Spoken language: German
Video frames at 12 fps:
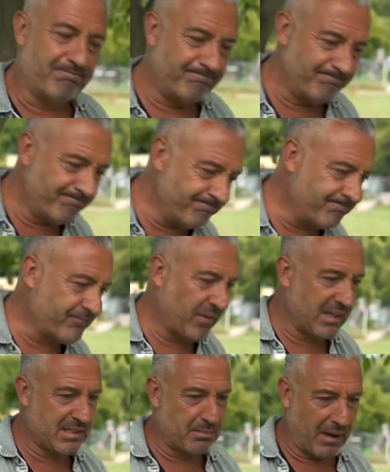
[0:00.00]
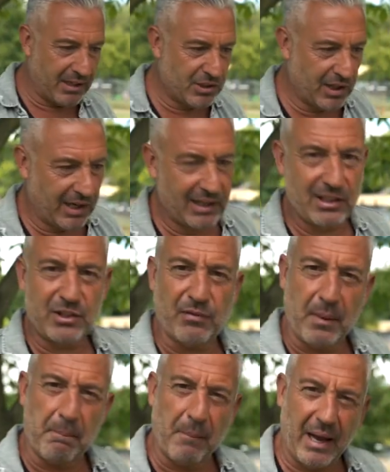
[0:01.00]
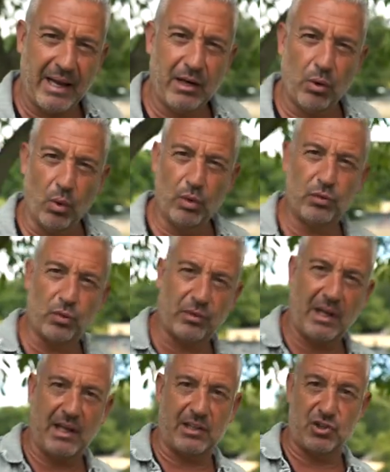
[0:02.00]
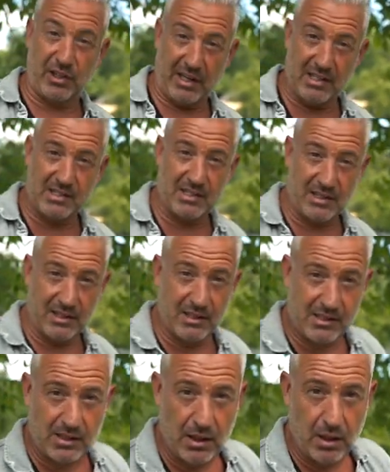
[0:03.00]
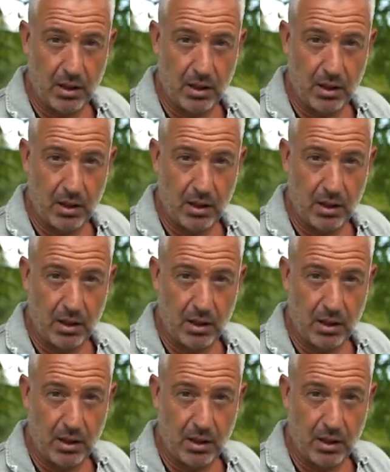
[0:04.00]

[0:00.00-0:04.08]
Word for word: hm, was mache ich eigentlich, wenn mein Hund total gestresst ist